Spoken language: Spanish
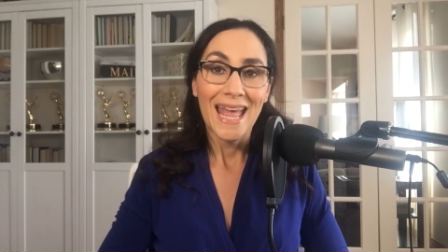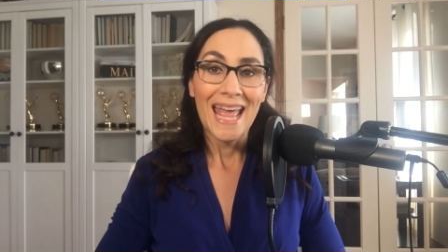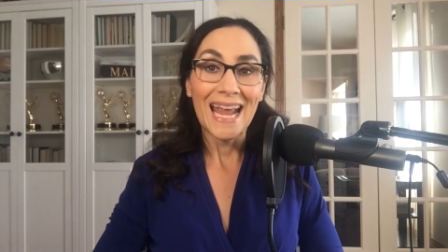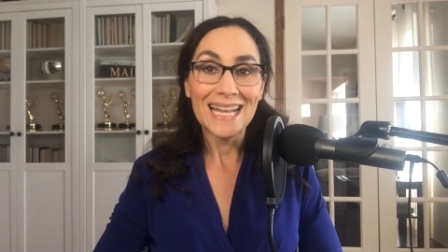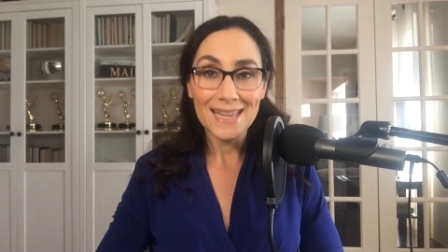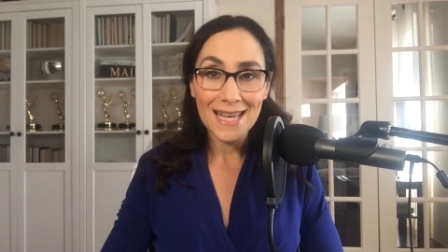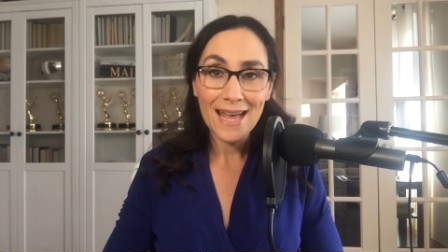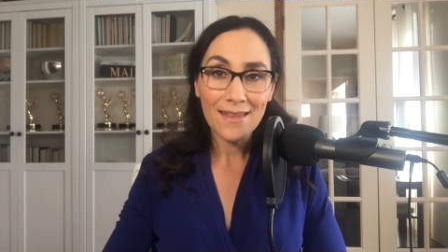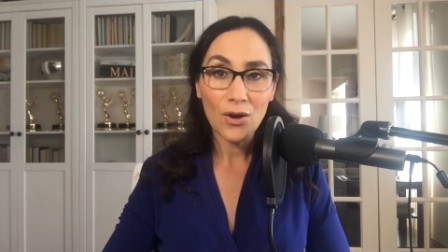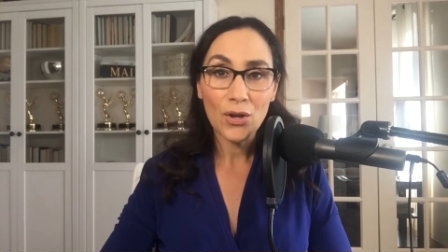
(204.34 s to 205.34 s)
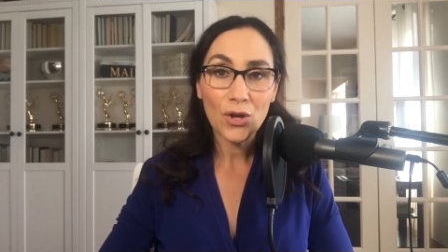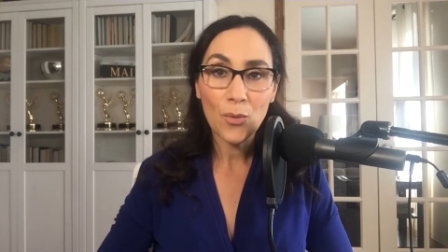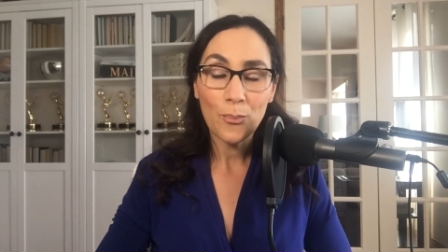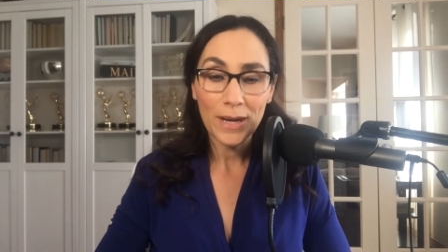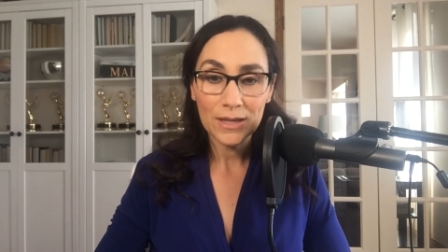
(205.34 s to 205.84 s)
El día de hoy
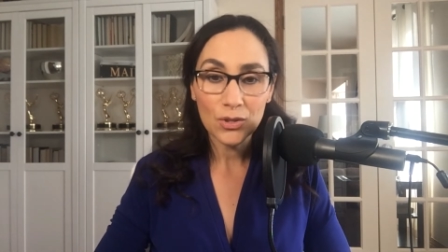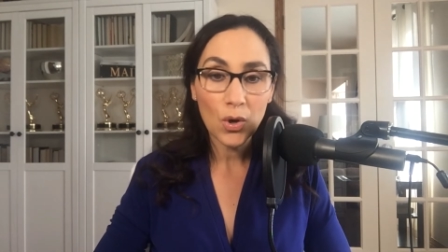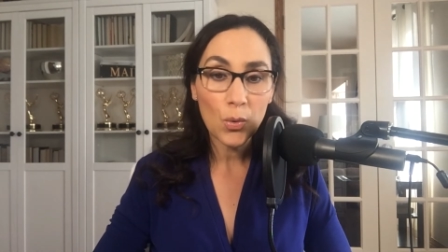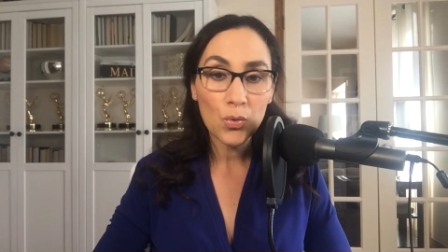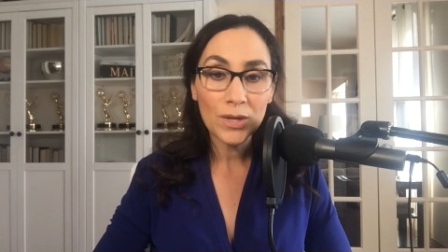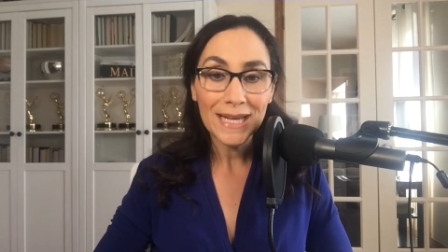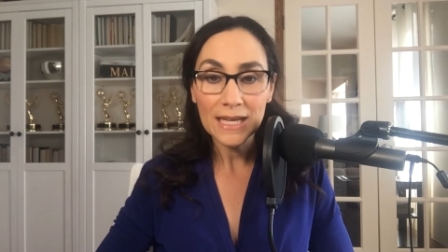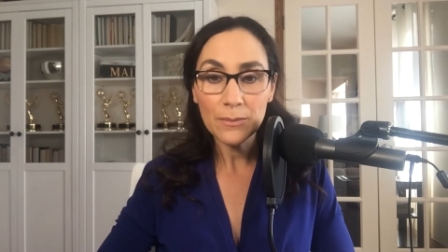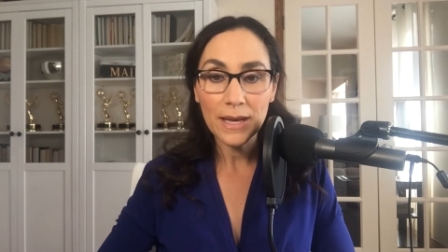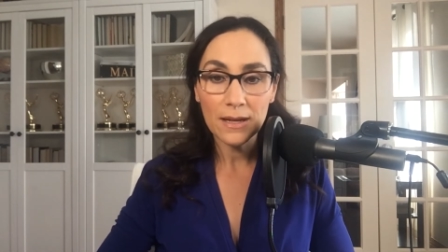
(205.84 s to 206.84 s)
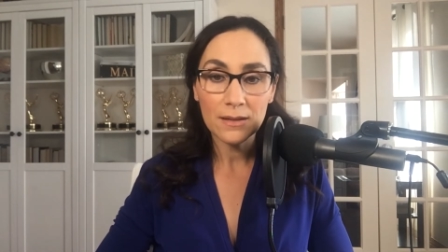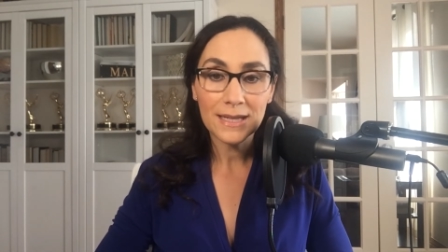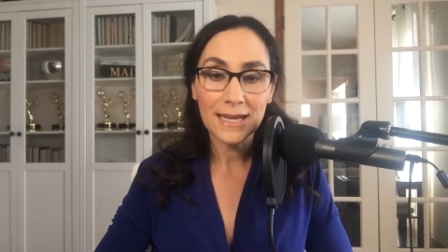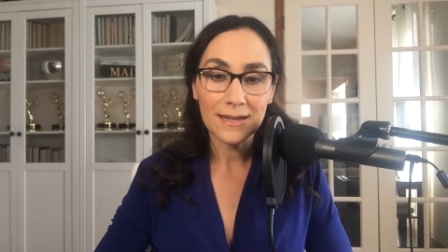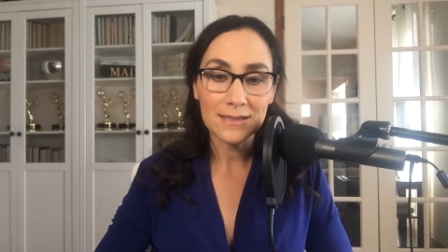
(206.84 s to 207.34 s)
comparto un email
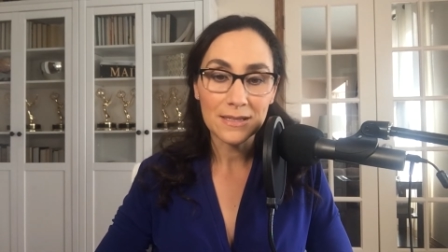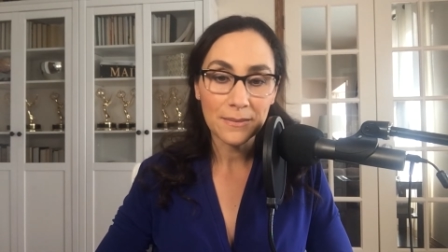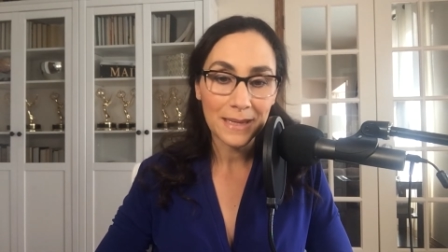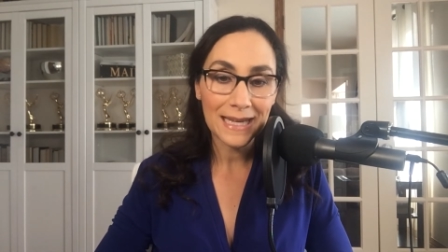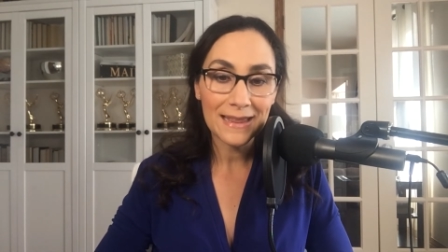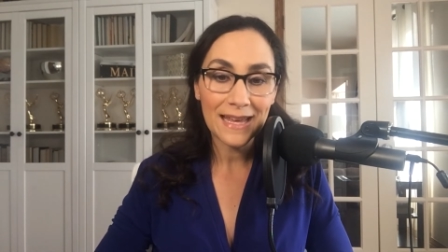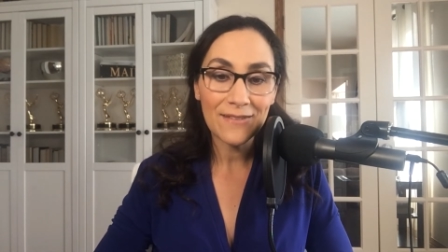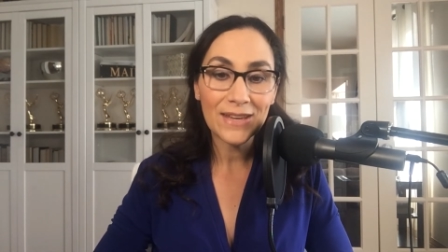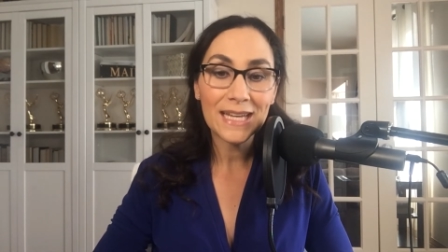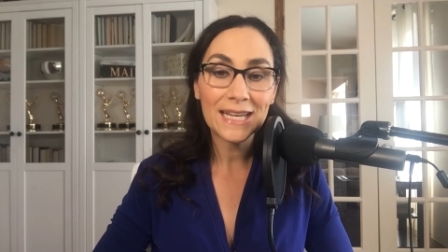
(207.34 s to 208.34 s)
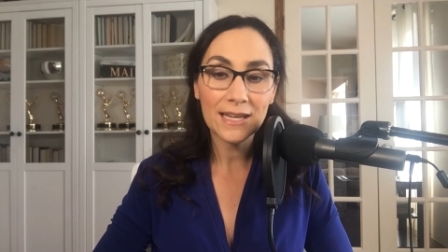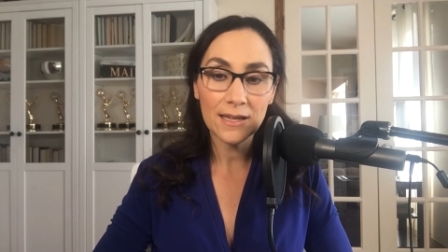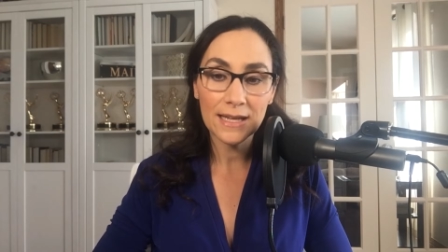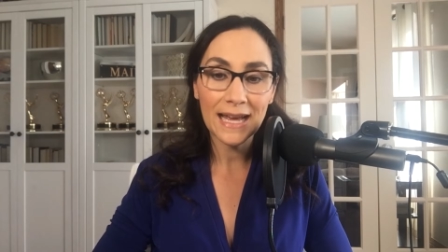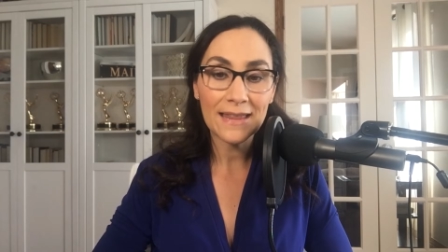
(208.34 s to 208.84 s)
que recibí de
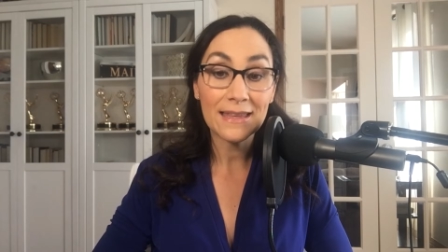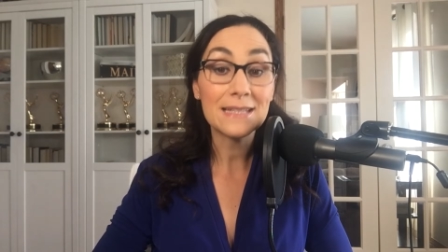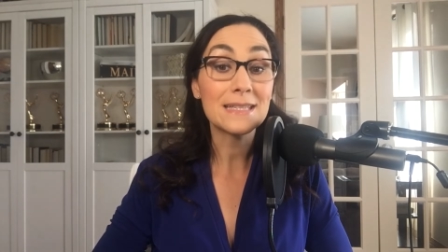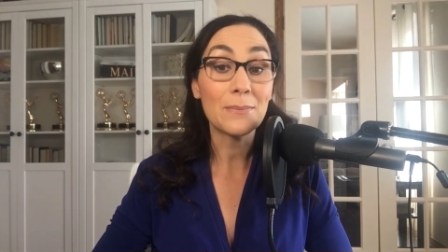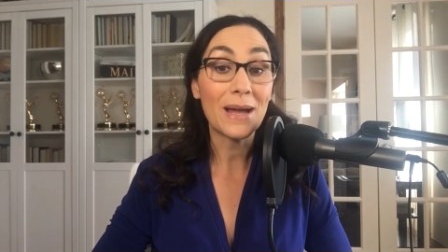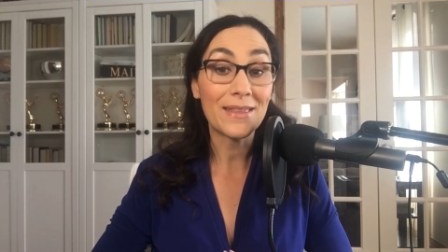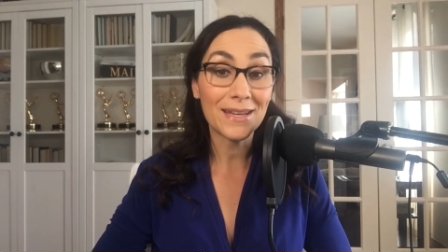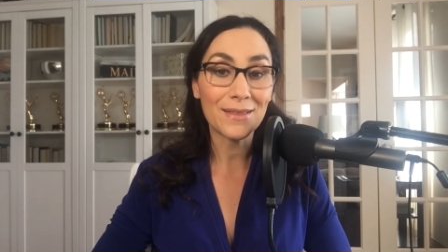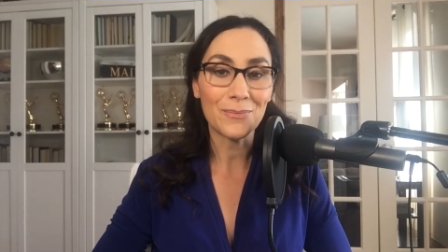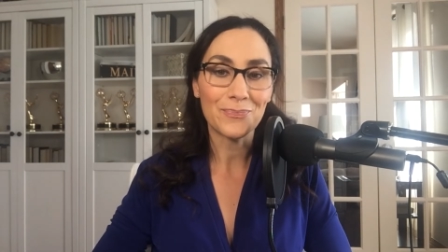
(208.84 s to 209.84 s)
Virginia desde Madrid.